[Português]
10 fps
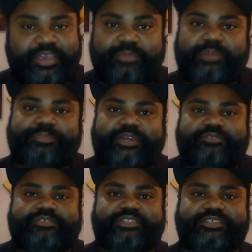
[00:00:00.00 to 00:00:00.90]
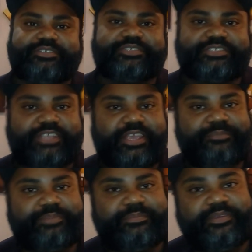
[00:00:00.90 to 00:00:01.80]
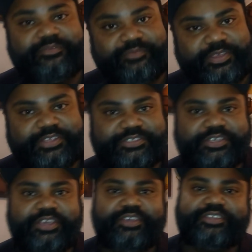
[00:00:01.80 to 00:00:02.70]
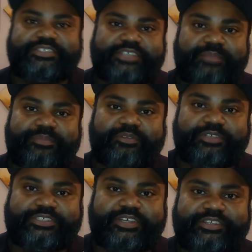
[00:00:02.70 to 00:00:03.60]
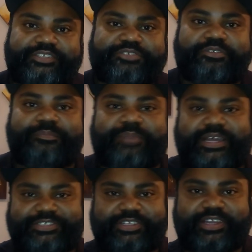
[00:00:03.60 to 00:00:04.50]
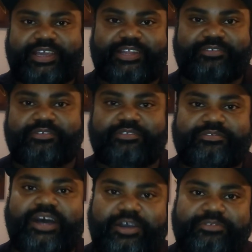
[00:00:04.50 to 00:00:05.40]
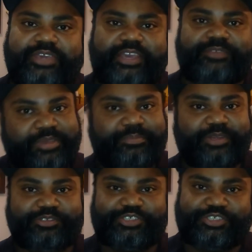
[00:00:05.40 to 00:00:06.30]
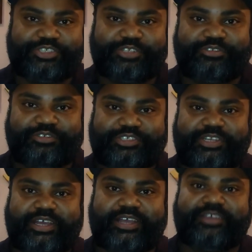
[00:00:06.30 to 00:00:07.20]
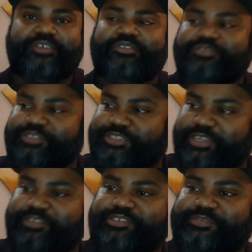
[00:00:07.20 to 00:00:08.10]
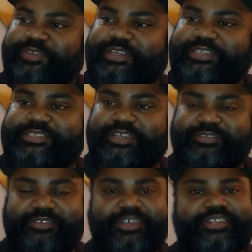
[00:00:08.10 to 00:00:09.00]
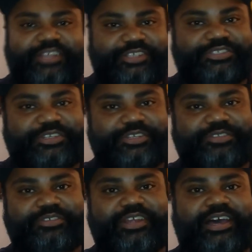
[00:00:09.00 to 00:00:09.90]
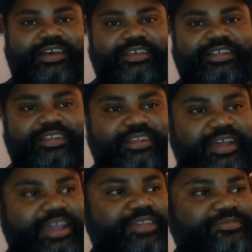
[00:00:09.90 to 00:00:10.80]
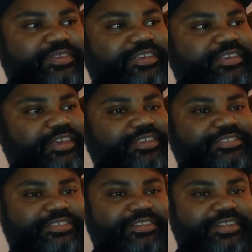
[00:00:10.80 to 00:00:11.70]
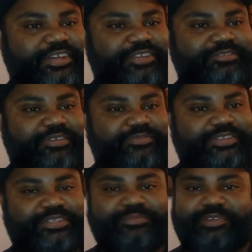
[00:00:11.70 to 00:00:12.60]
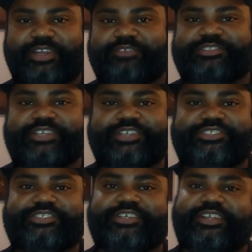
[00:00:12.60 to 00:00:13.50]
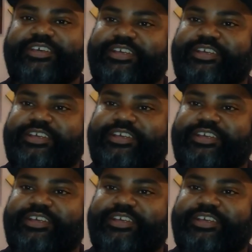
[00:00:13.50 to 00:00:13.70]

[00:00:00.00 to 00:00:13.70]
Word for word: É uma pergunta que eu sempre me fiz e sempre eu gostaria de compartilhar ela com alguém. Pelos títulos lá, quando chega a notificação, tá escrito lá: Live ensinando a fazer boneco de argila,